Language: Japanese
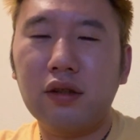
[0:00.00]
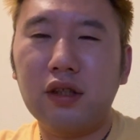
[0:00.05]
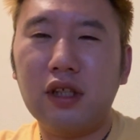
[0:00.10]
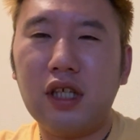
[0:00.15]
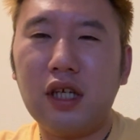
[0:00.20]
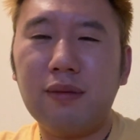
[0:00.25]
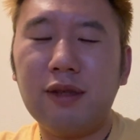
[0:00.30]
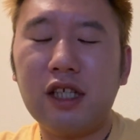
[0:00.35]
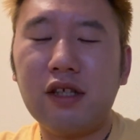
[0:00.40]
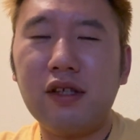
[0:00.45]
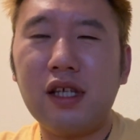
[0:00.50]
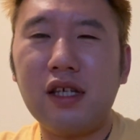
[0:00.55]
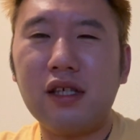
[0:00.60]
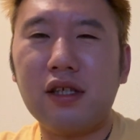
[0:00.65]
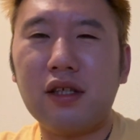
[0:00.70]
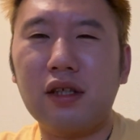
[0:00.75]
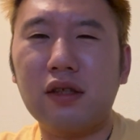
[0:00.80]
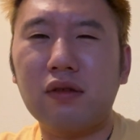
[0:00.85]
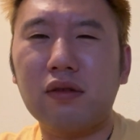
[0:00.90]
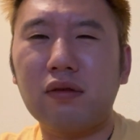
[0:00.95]
やばくないで
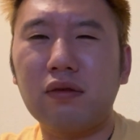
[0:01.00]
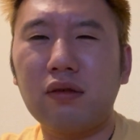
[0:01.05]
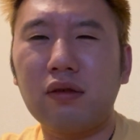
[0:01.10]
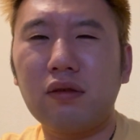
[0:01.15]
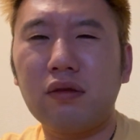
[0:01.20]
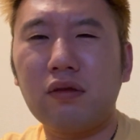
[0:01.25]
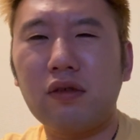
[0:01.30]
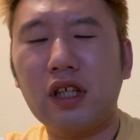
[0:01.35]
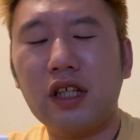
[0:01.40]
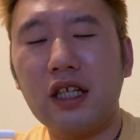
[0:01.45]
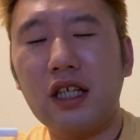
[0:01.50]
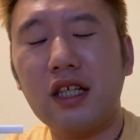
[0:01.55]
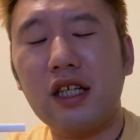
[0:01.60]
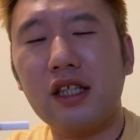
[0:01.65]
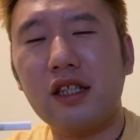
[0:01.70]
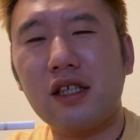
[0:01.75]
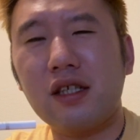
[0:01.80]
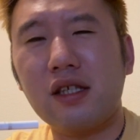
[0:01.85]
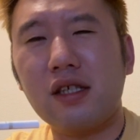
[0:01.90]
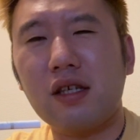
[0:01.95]
すかちょっと。俺考え
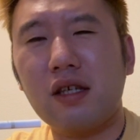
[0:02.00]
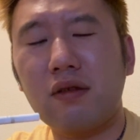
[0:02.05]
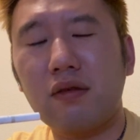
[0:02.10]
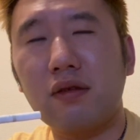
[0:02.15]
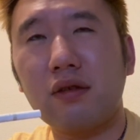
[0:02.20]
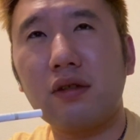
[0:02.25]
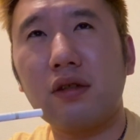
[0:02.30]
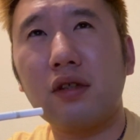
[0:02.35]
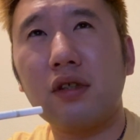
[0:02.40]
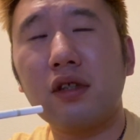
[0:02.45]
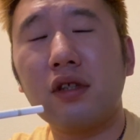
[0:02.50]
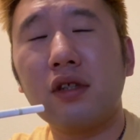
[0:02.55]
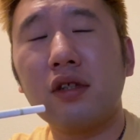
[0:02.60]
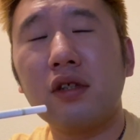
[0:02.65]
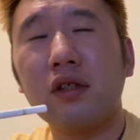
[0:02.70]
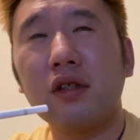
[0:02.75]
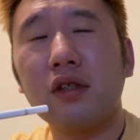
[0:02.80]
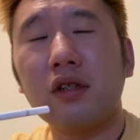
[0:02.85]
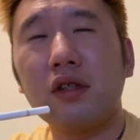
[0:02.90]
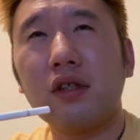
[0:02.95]
たんですけど、
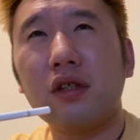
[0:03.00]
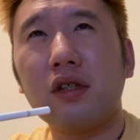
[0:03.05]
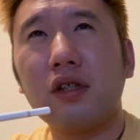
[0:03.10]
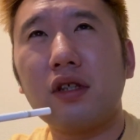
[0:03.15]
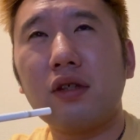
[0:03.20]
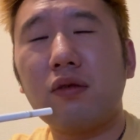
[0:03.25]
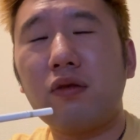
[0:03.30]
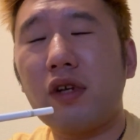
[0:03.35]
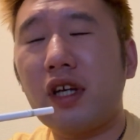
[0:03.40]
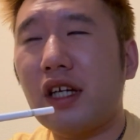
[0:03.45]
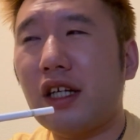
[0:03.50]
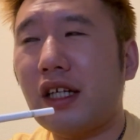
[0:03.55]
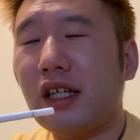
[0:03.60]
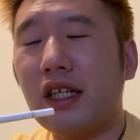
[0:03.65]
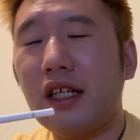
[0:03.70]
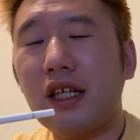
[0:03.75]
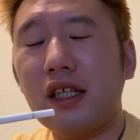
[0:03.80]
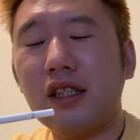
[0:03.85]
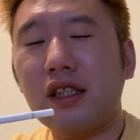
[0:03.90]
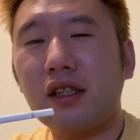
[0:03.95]
俺が
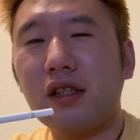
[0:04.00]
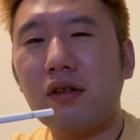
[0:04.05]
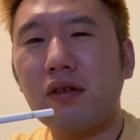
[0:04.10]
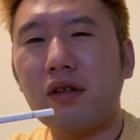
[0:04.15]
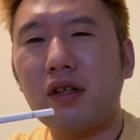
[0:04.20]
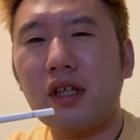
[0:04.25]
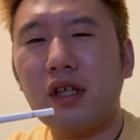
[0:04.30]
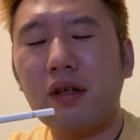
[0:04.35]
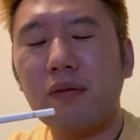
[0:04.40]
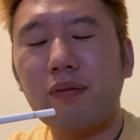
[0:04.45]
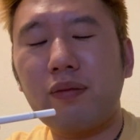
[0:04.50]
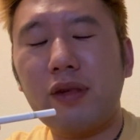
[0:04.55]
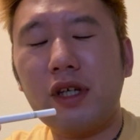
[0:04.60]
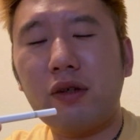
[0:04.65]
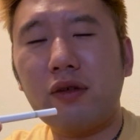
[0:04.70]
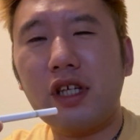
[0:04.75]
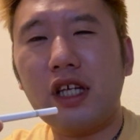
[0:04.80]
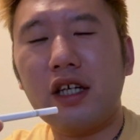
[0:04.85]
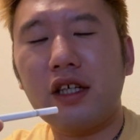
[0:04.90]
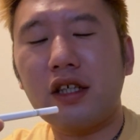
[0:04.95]
考えたっていうよりは、
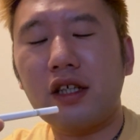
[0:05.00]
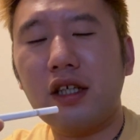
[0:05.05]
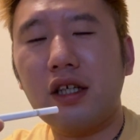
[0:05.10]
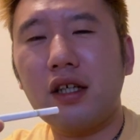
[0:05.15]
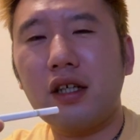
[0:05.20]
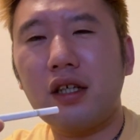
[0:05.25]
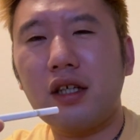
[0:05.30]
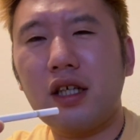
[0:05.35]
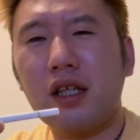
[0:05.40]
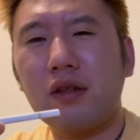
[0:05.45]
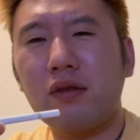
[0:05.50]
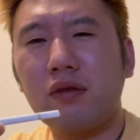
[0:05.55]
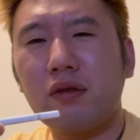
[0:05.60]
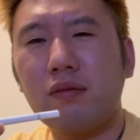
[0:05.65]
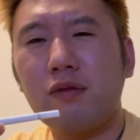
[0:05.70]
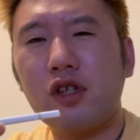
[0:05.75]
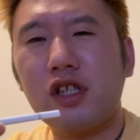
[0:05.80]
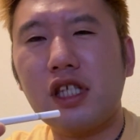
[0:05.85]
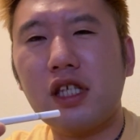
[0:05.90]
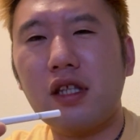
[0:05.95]
ペロリアンがあの
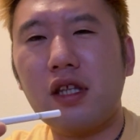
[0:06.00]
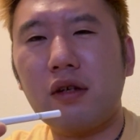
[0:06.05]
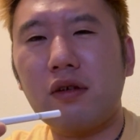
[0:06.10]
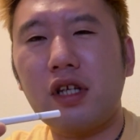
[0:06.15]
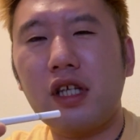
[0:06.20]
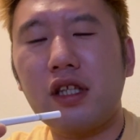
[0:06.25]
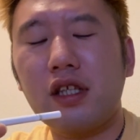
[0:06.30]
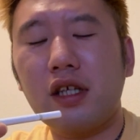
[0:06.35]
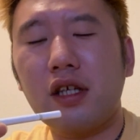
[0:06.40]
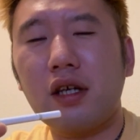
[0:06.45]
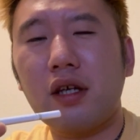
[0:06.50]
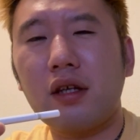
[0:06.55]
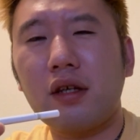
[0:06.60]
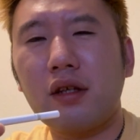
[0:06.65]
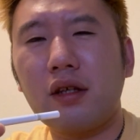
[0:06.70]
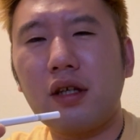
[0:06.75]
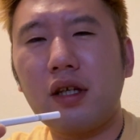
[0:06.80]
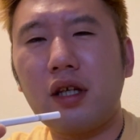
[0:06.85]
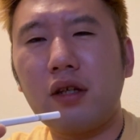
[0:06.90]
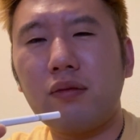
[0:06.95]
思いついてくれて、
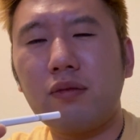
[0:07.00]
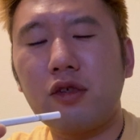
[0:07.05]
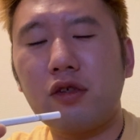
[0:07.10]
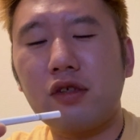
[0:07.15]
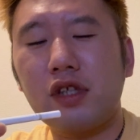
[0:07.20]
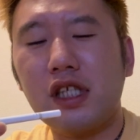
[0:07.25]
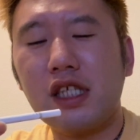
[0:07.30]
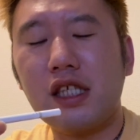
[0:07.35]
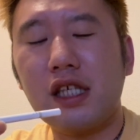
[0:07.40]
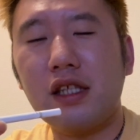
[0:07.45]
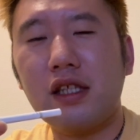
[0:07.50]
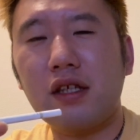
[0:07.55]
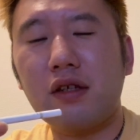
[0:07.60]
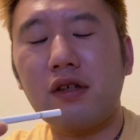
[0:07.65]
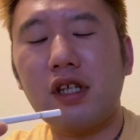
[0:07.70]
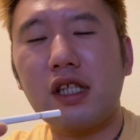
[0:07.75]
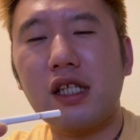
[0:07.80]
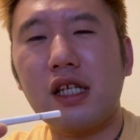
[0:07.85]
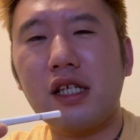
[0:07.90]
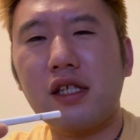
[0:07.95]
あの僕に伝えてく
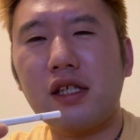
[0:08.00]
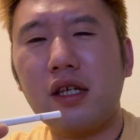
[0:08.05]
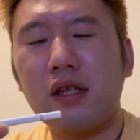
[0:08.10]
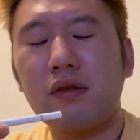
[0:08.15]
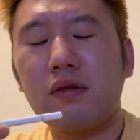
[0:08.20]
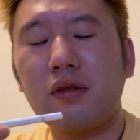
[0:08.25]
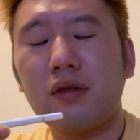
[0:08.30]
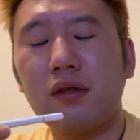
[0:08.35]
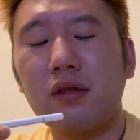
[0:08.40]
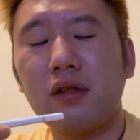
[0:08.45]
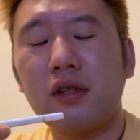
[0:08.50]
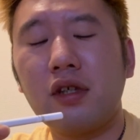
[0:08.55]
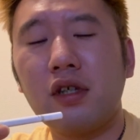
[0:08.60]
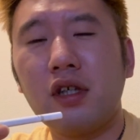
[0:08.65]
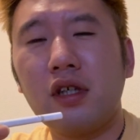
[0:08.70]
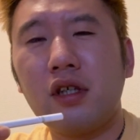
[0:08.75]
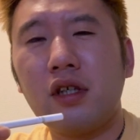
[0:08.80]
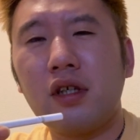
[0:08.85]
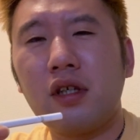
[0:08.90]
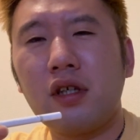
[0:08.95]
れたんですけど、
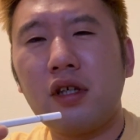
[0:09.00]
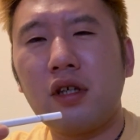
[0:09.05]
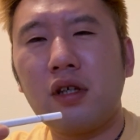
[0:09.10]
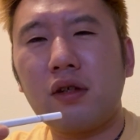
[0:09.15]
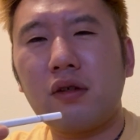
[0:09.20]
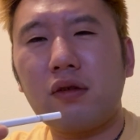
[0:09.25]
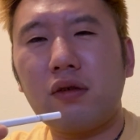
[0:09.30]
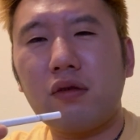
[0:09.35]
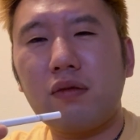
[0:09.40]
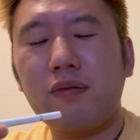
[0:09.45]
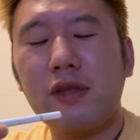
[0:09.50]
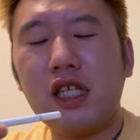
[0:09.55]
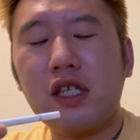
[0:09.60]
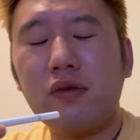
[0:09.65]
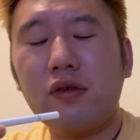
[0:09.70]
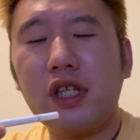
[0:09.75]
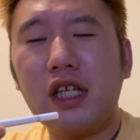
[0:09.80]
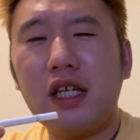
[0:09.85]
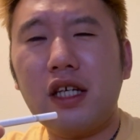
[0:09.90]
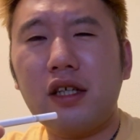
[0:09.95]
この
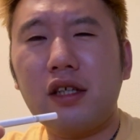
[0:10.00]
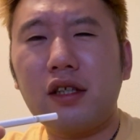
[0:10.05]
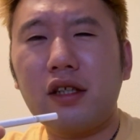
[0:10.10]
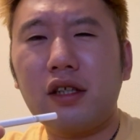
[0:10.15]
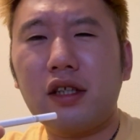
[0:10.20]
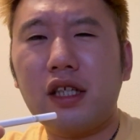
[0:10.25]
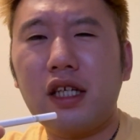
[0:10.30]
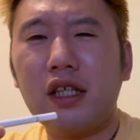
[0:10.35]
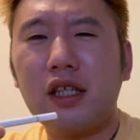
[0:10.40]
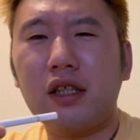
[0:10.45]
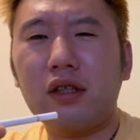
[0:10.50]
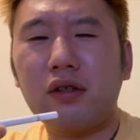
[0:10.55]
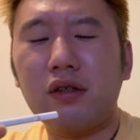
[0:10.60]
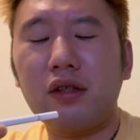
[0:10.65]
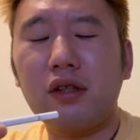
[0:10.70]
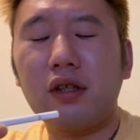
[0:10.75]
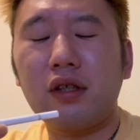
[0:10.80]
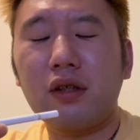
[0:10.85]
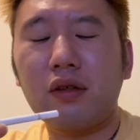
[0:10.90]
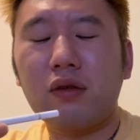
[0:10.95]
ミソリアン計画、
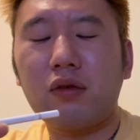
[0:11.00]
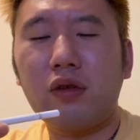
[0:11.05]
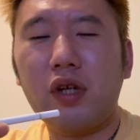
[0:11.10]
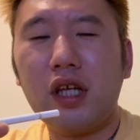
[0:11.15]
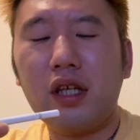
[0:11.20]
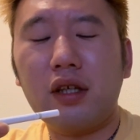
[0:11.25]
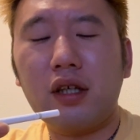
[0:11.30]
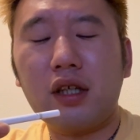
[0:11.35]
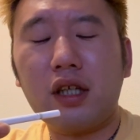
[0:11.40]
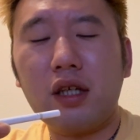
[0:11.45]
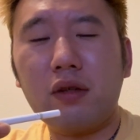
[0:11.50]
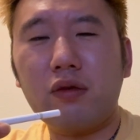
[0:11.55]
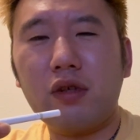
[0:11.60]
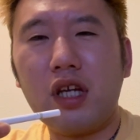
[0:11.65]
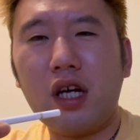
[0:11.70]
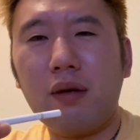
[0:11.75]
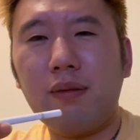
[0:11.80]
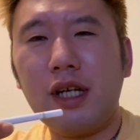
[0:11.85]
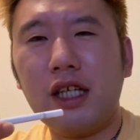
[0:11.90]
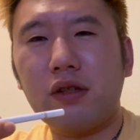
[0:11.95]
これ結構
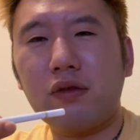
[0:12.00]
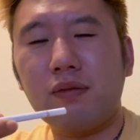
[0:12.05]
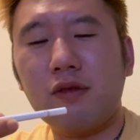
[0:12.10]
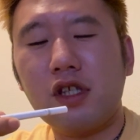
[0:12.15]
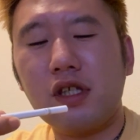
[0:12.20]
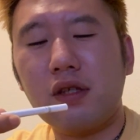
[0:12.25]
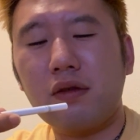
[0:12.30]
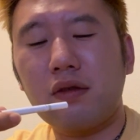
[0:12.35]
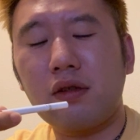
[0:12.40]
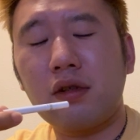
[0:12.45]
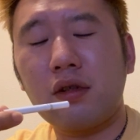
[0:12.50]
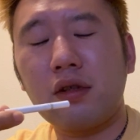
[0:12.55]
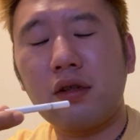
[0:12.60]
やばいと思うんですよ。